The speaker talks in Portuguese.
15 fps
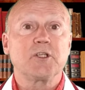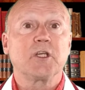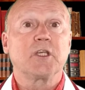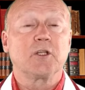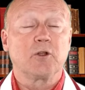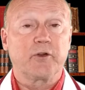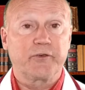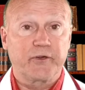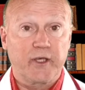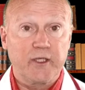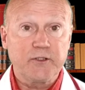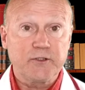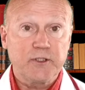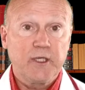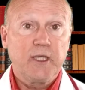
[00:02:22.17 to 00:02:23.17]

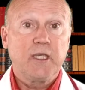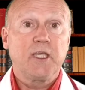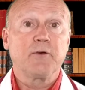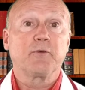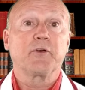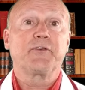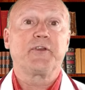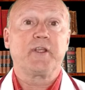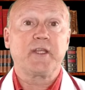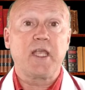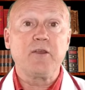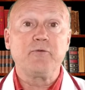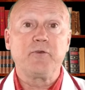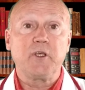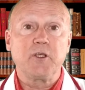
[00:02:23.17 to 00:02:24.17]
anquilosante, e você
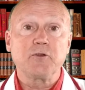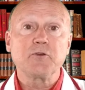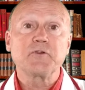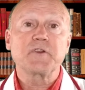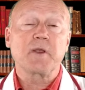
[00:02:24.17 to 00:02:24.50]
tem vídeos